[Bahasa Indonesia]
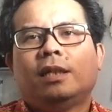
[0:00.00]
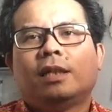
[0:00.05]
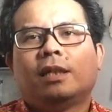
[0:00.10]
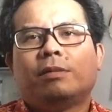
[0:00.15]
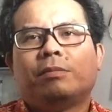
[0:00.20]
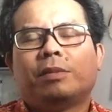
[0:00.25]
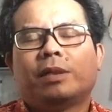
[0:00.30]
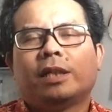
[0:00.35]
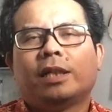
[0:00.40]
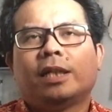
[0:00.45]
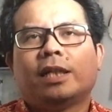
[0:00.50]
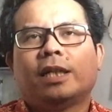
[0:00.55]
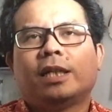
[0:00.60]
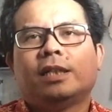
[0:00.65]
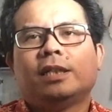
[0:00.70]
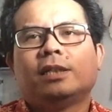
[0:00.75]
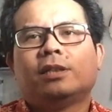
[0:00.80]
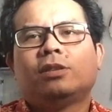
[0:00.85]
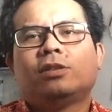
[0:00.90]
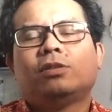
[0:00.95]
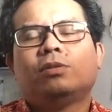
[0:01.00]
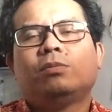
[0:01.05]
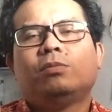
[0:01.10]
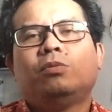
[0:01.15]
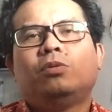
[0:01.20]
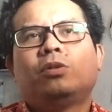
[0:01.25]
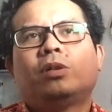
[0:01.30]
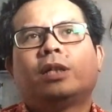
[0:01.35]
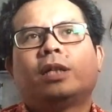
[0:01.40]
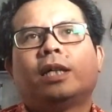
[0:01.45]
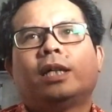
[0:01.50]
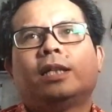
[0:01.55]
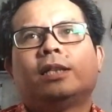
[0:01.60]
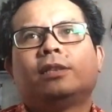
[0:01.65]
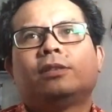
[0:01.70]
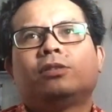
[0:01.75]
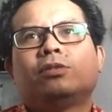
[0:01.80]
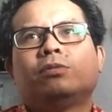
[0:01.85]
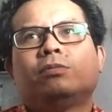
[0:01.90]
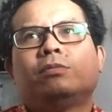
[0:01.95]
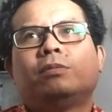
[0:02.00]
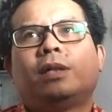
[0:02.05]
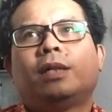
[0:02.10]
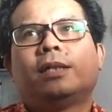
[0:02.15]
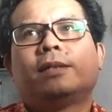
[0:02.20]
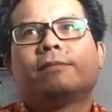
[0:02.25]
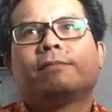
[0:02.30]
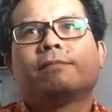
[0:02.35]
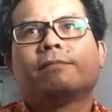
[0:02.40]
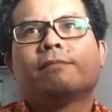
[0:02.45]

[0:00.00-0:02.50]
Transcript: kemerdekaan itu tuh bukan cuman